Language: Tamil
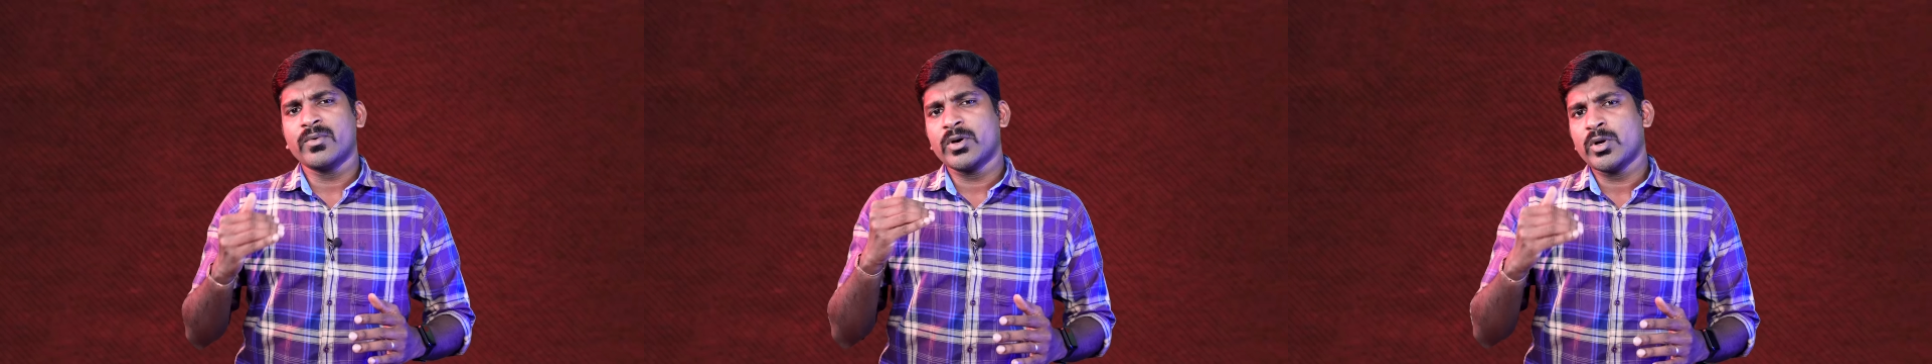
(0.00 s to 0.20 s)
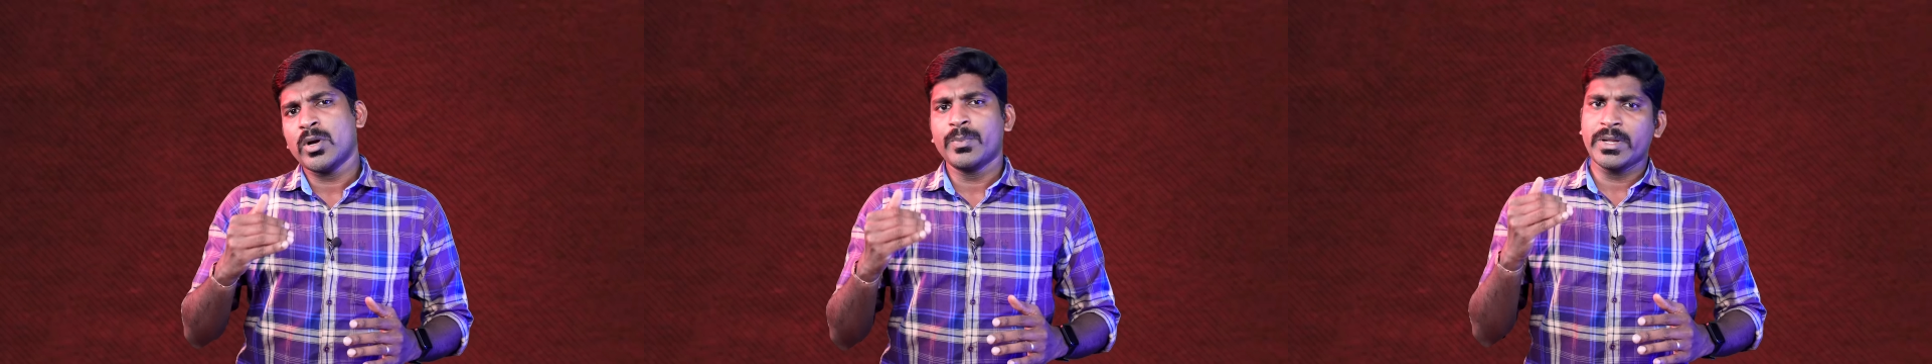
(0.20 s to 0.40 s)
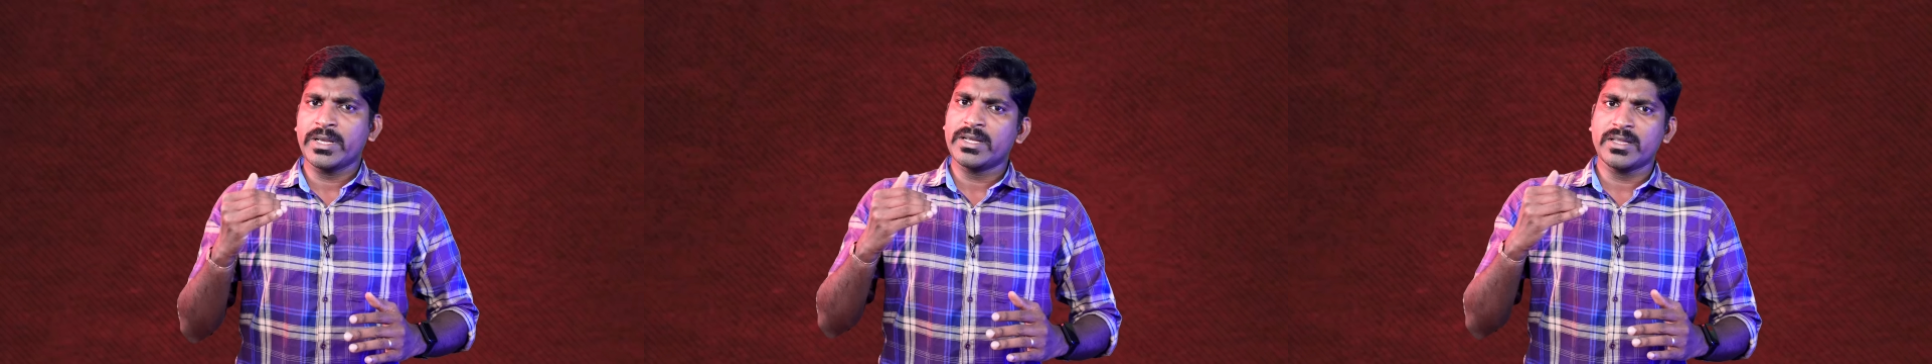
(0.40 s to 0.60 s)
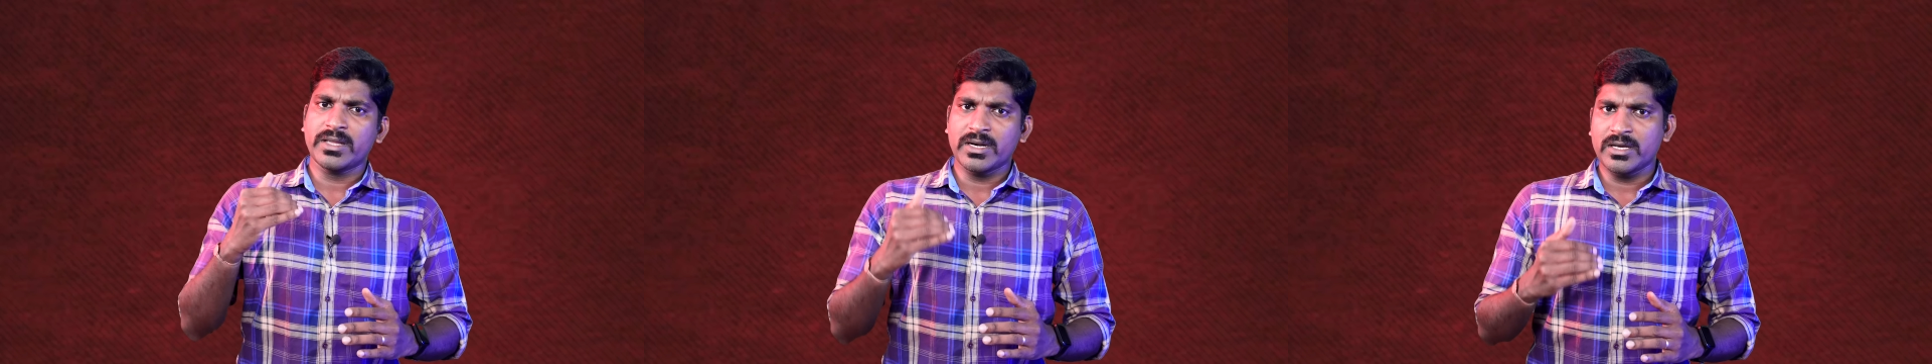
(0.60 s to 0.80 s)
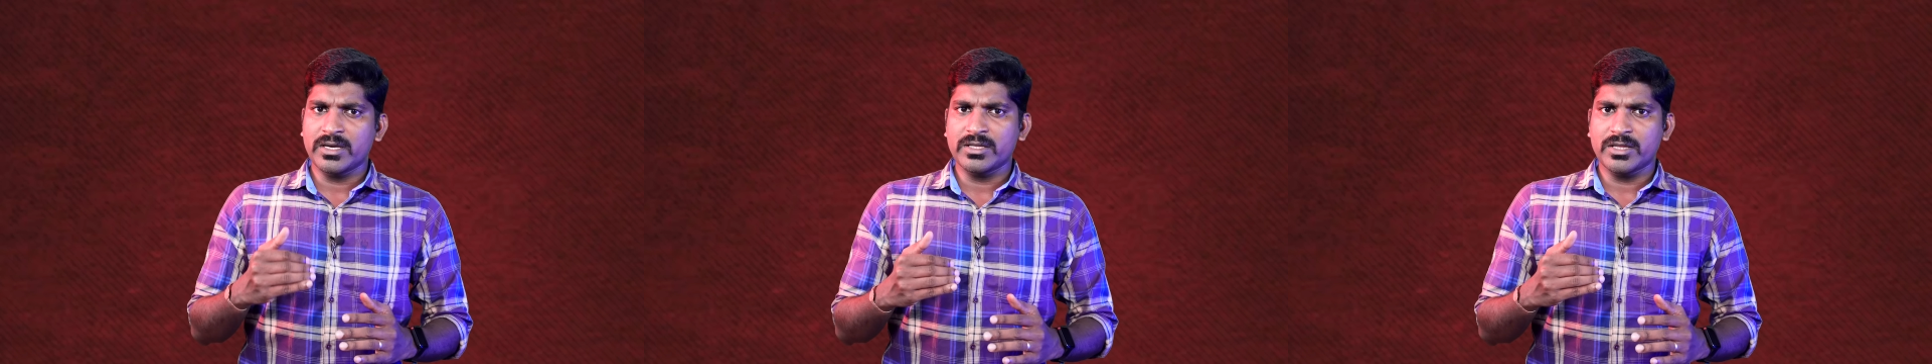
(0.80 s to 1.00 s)
வரும் அப்படிங்கிறது
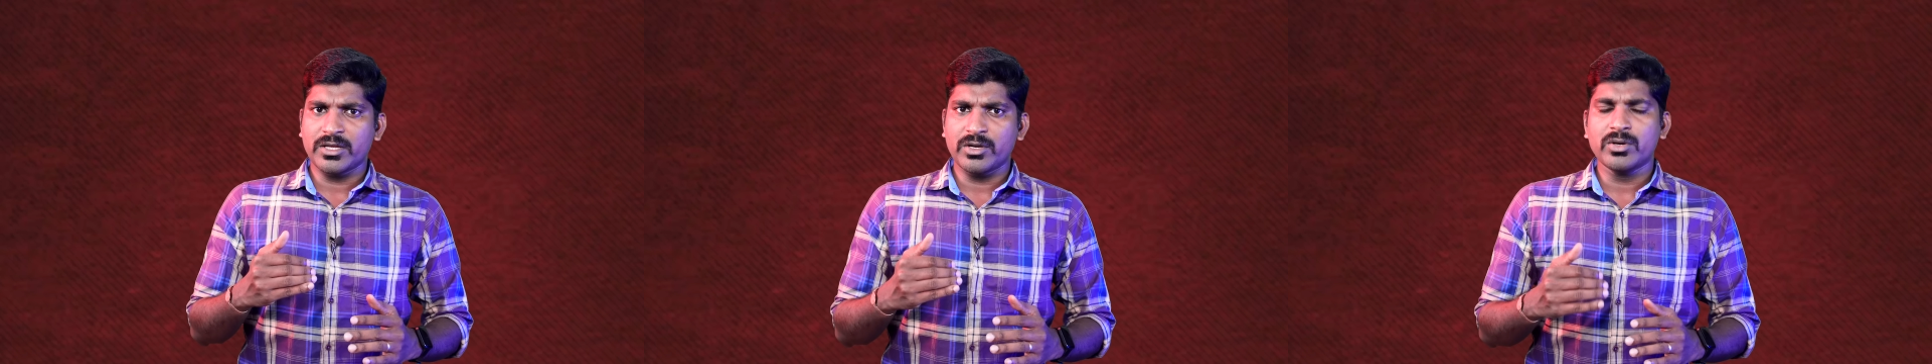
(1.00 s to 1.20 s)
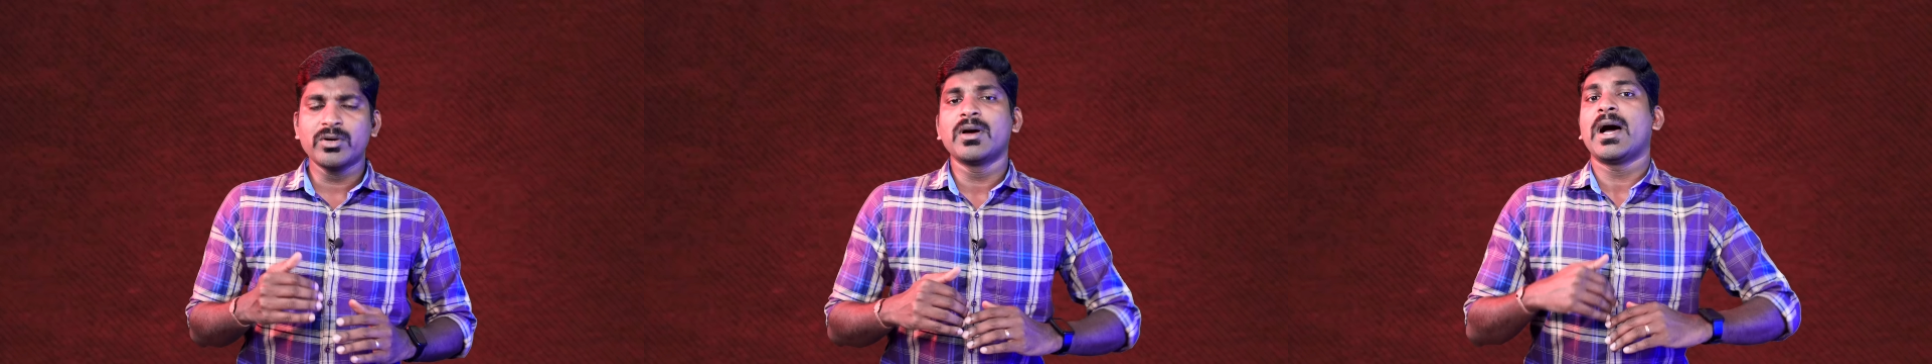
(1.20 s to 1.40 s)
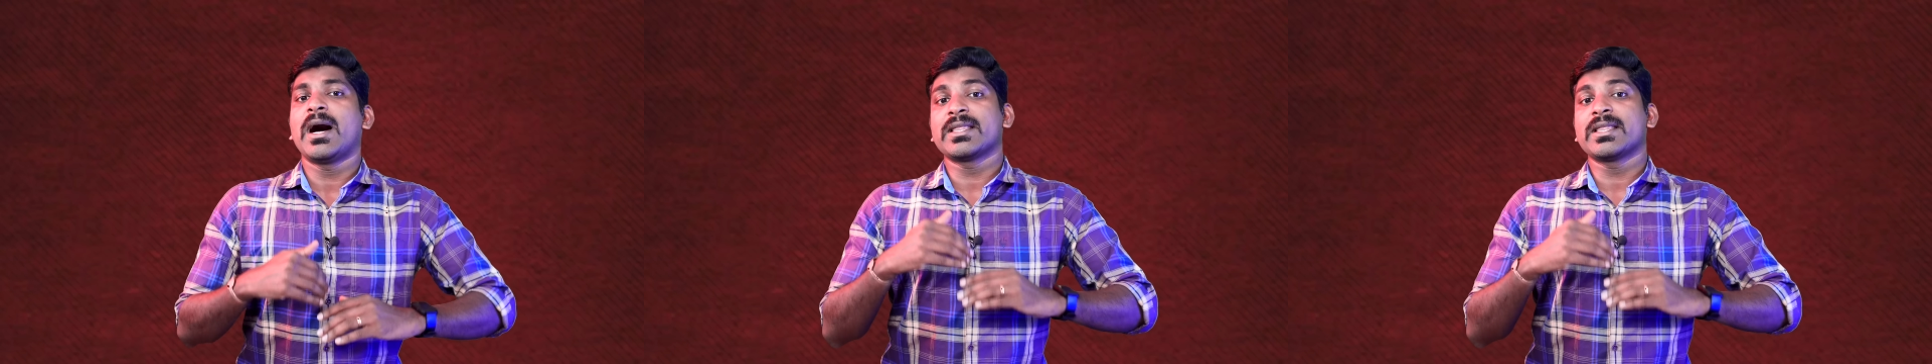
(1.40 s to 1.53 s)
எங்களுக்கு தெரியும்